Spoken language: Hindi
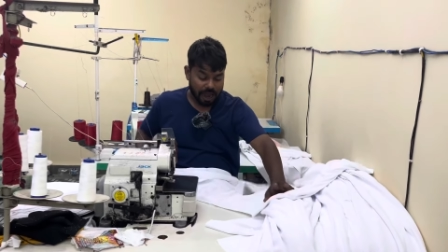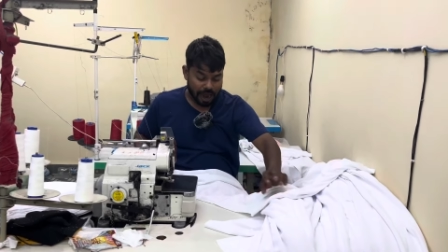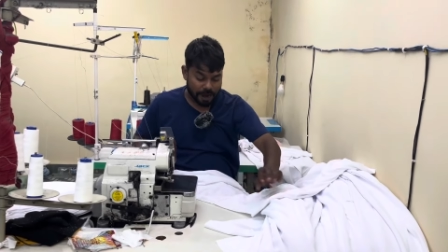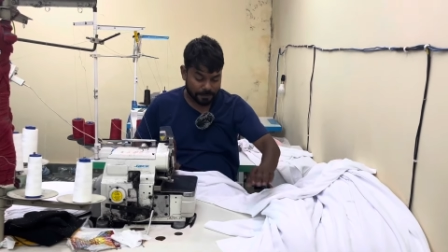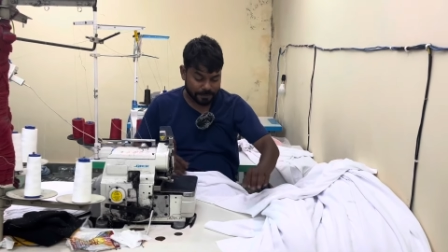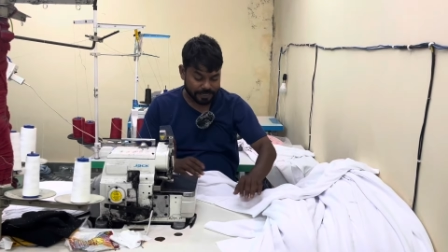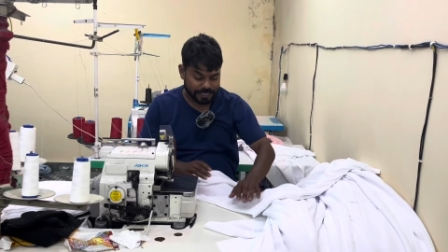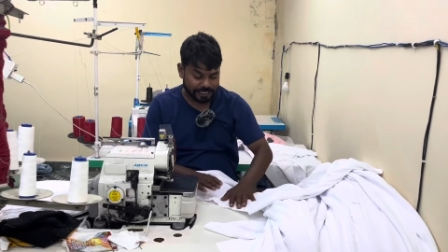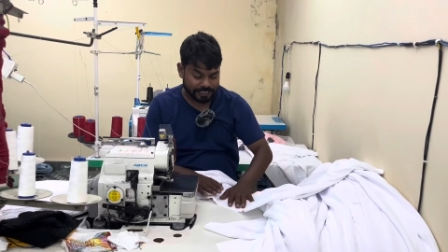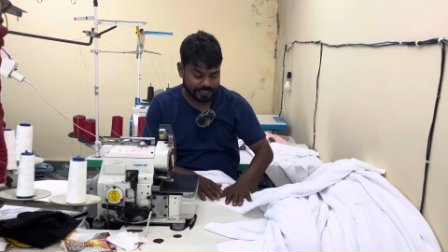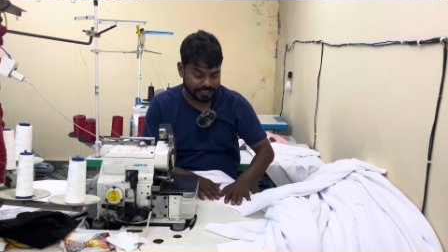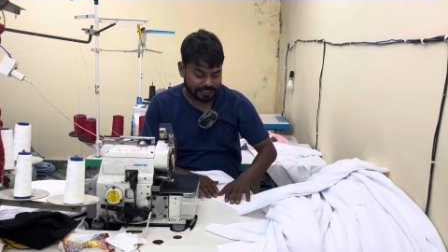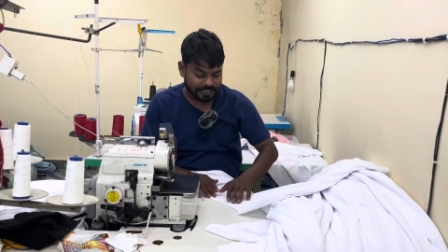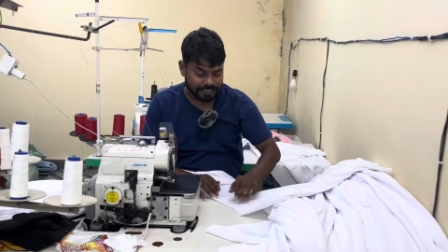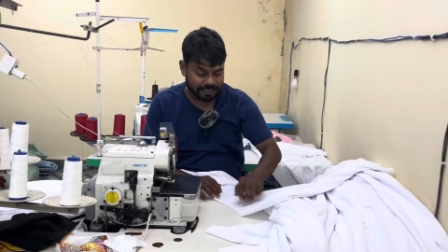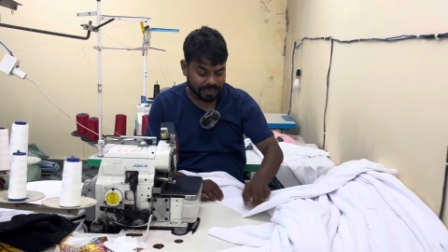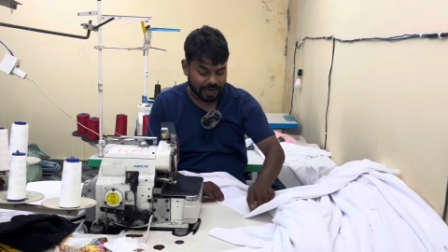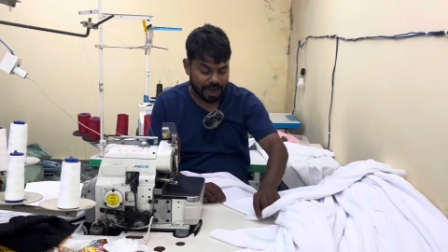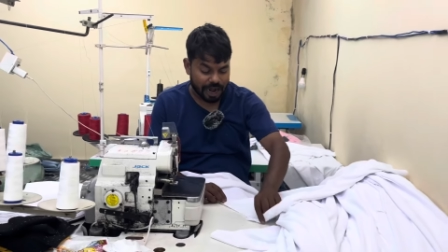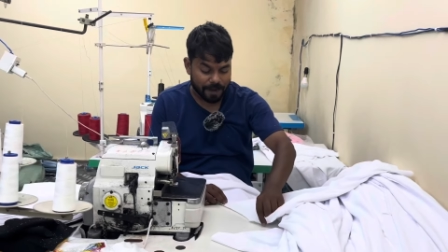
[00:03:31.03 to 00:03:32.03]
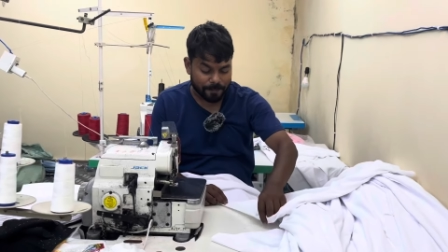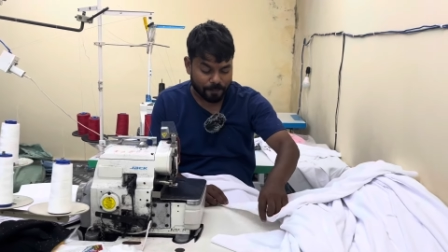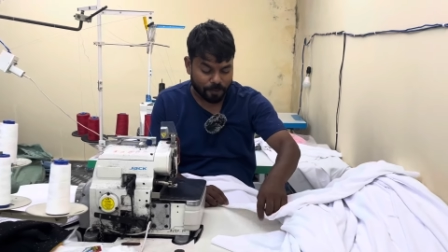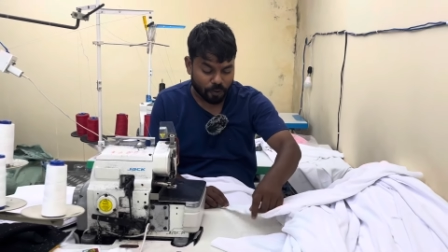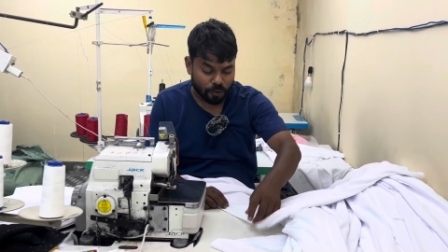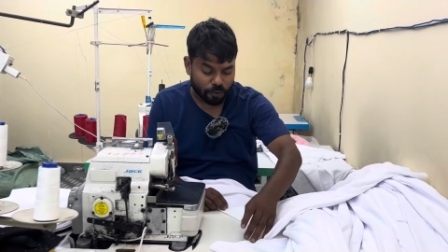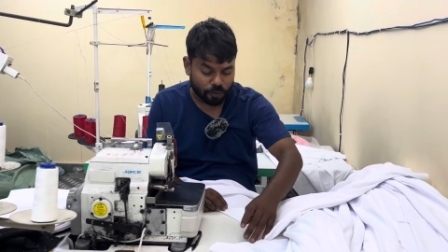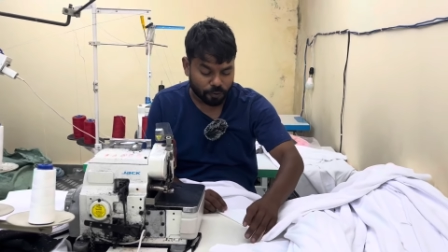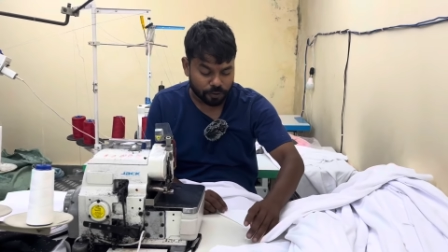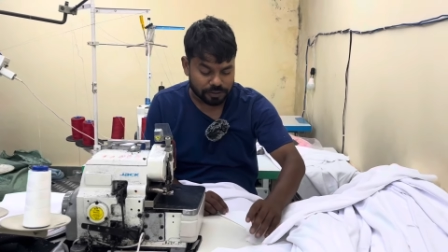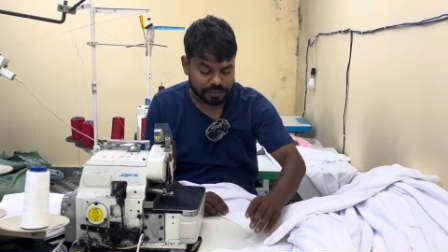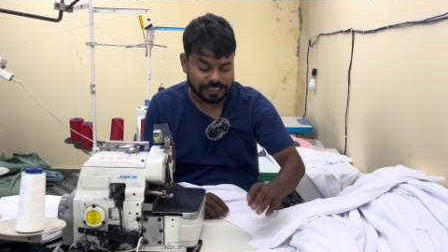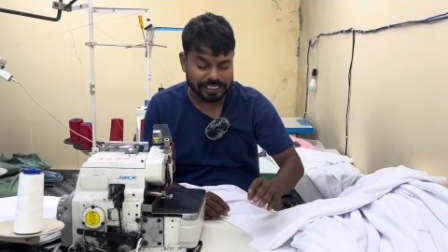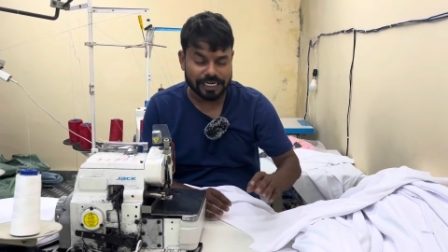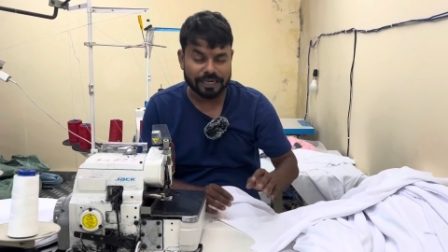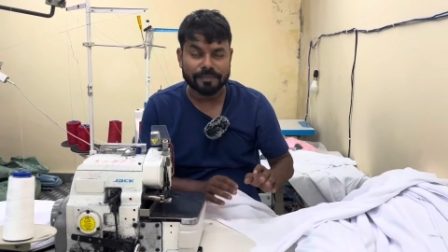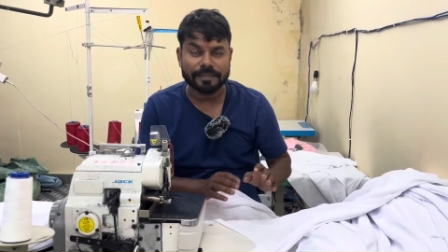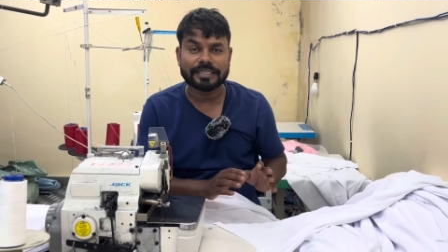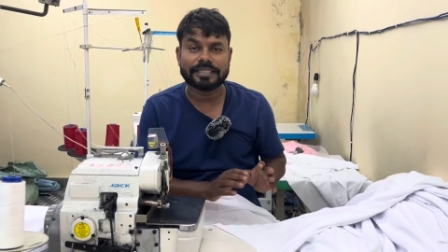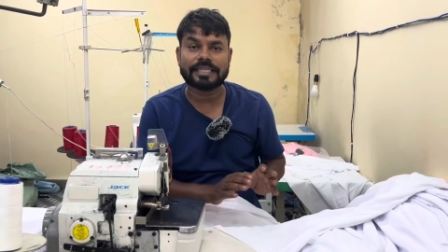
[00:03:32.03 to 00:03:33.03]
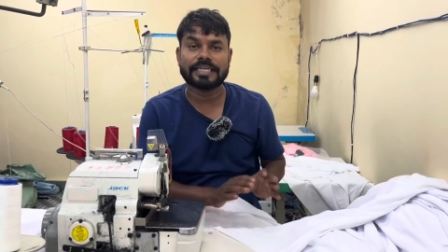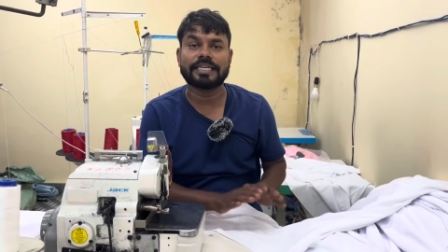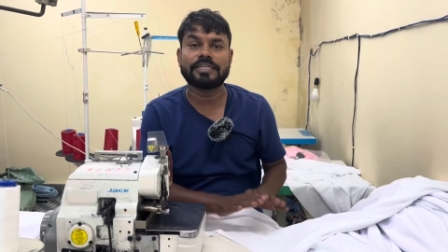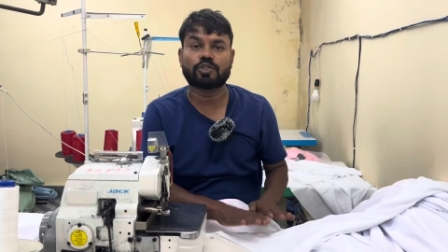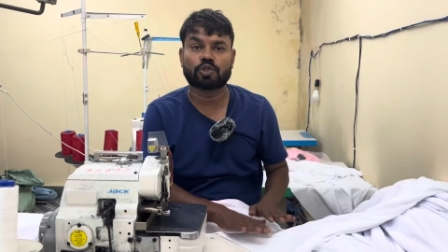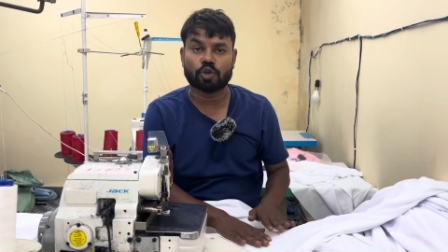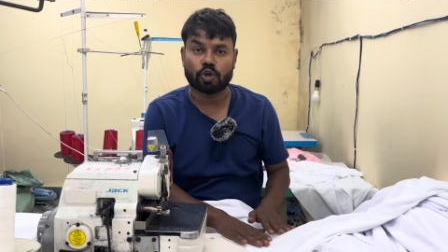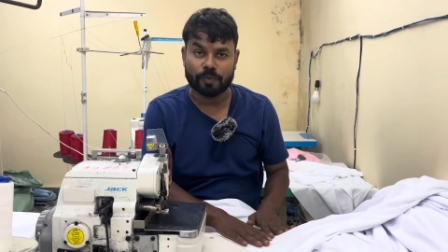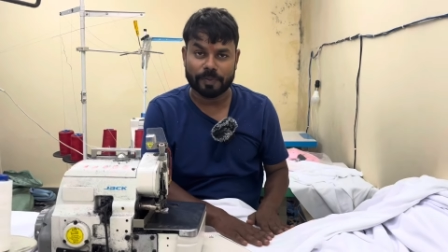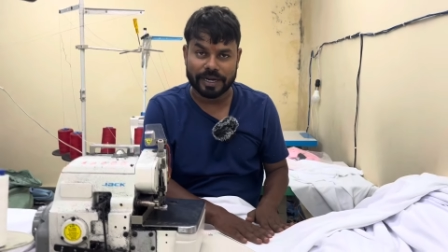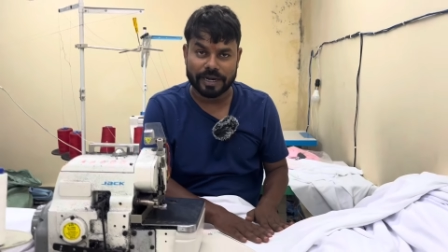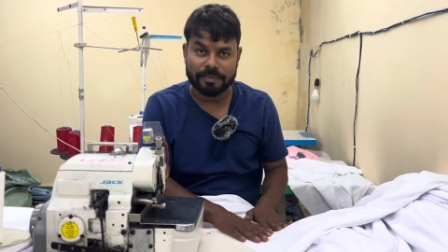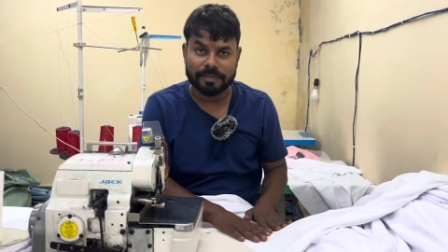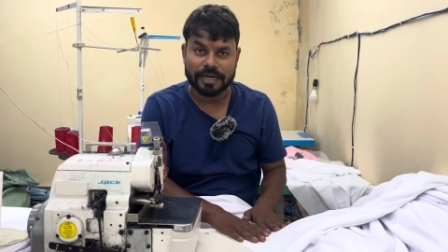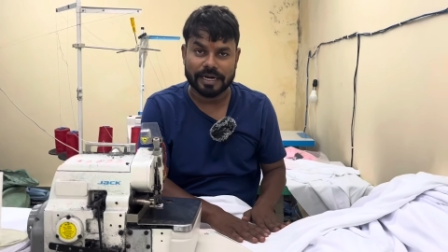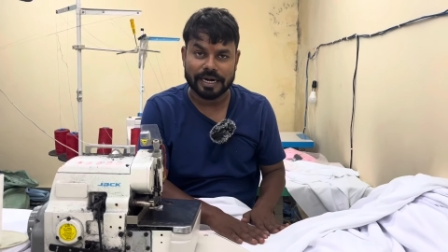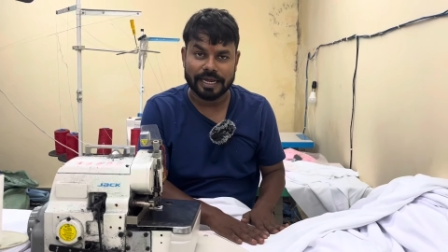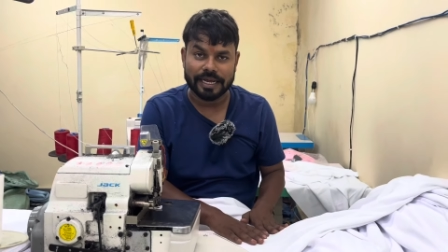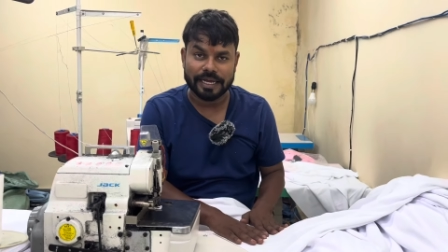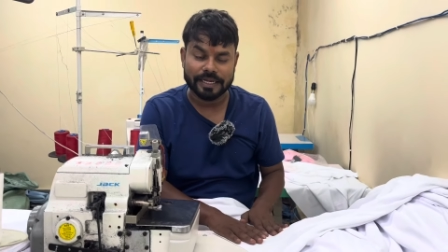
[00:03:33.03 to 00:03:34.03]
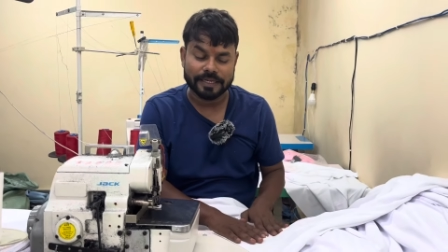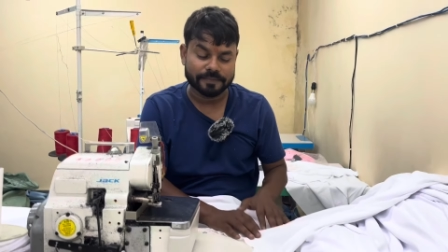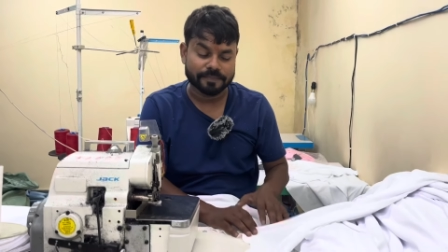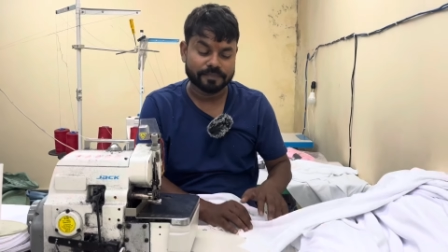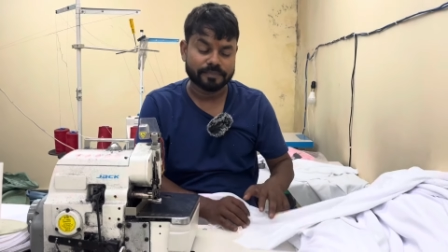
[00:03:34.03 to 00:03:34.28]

अब ये टी शर्ट आपको होलसेल में तीन सौ रुपए का मिल रहा है